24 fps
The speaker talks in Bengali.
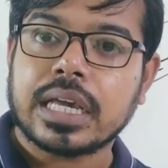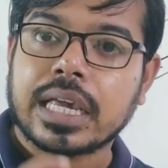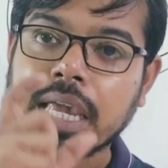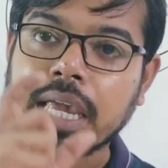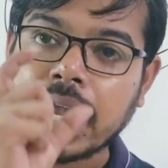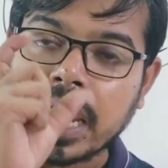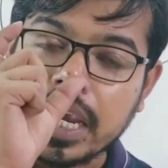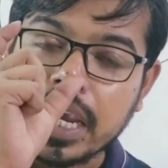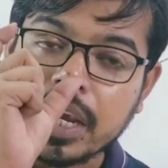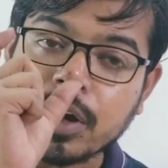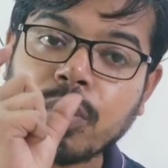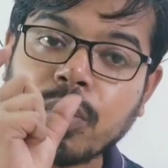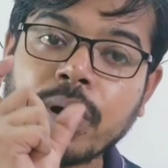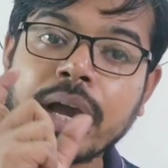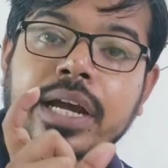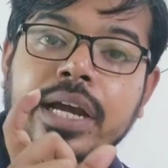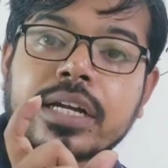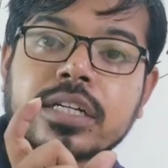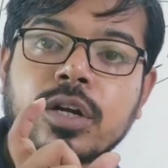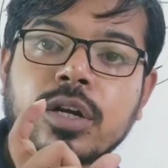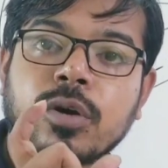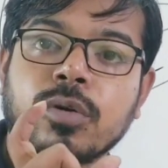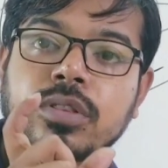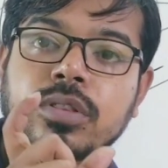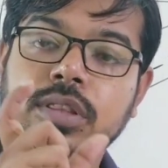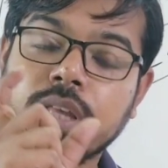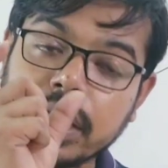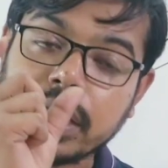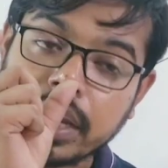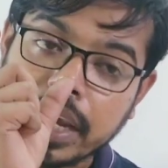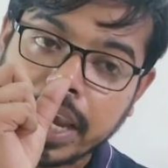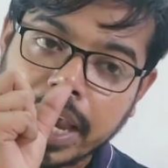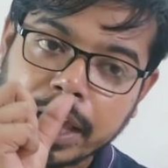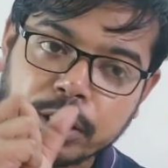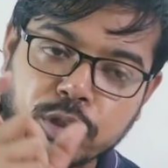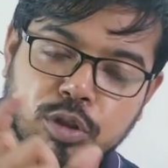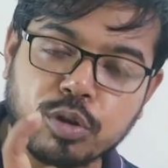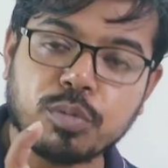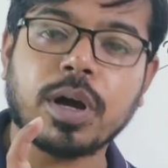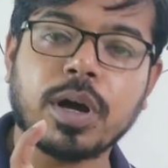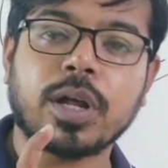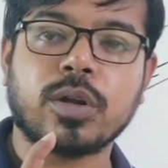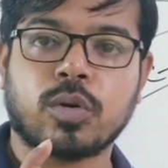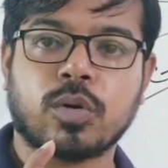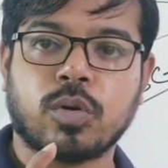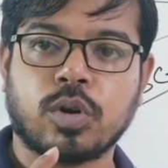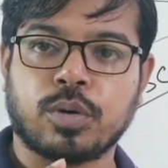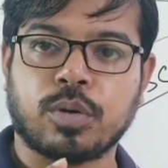এই কয়েকটা অধ্যায় এত
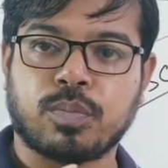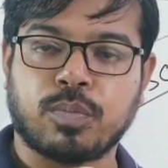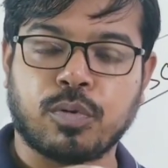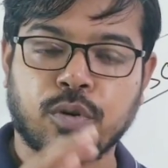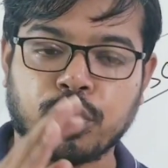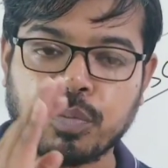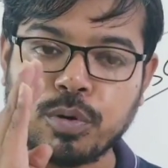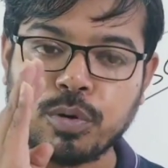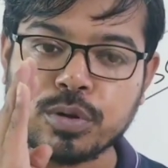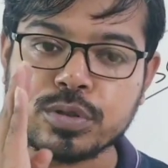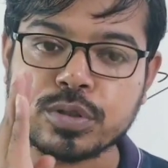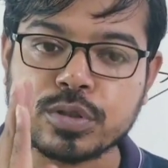ভালো করে পড়ব